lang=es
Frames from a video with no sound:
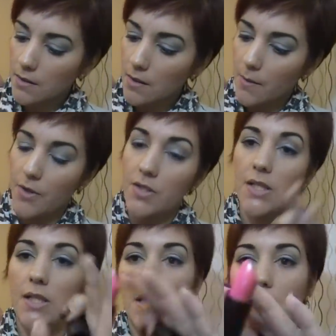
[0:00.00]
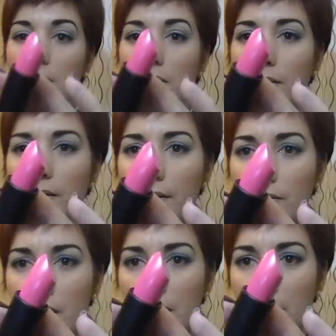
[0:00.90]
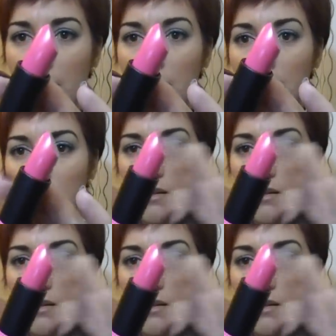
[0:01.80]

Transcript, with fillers: qué bueno es este rosa de aquí